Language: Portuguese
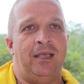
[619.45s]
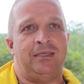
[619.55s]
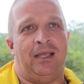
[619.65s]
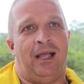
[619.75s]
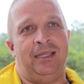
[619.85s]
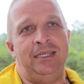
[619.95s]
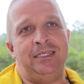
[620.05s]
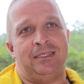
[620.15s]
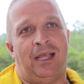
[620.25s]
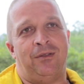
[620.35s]
é, além
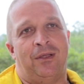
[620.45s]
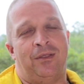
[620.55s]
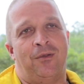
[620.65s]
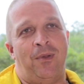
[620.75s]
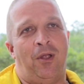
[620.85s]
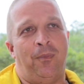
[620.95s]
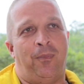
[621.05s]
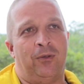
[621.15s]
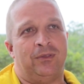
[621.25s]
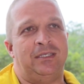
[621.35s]
de estar tá no melhor
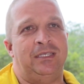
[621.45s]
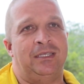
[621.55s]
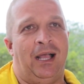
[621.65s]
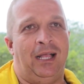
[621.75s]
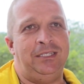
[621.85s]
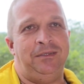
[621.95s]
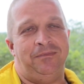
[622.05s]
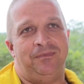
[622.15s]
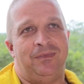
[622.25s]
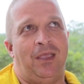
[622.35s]
ponto da cidade,
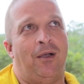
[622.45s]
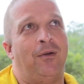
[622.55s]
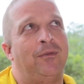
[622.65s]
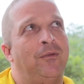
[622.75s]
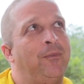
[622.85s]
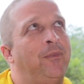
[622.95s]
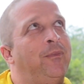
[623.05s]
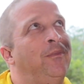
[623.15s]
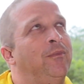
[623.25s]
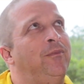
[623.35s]
que é um,
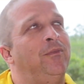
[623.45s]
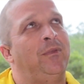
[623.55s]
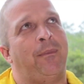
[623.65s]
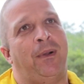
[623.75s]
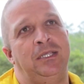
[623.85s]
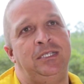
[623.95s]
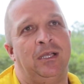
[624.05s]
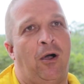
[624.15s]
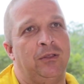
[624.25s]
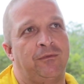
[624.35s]
na
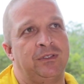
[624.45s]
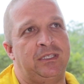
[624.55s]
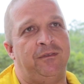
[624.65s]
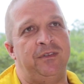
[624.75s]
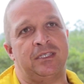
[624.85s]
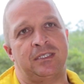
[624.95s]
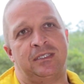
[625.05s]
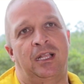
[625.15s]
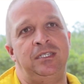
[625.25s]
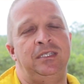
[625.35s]
parte alta, você avista a
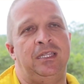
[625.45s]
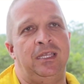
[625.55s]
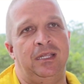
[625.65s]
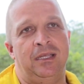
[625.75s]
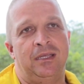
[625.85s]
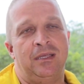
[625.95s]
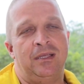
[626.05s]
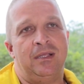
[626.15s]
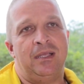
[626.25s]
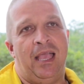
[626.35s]
cidade inteira,
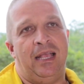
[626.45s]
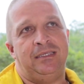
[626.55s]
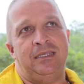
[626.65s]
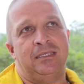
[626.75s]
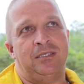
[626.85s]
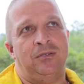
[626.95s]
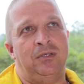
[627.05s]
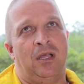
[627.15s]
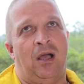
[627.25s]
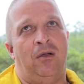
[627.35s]
é
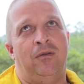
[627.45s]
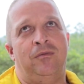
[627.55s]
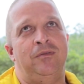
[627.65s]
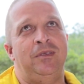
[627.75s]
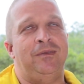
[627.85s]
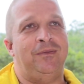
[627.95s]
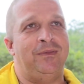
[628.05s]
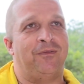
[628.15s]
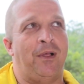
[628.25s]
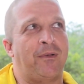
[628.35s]
sensacional
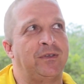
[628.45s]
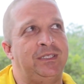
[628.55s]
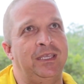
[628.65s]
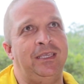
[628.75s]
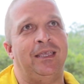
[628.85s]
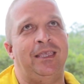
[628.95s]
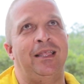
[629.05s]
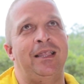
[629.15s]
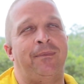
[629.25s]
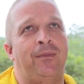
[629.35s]
falar para você que aqui
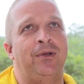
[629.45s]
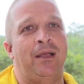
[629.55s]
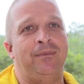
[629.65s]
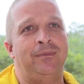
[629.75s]
daria para morar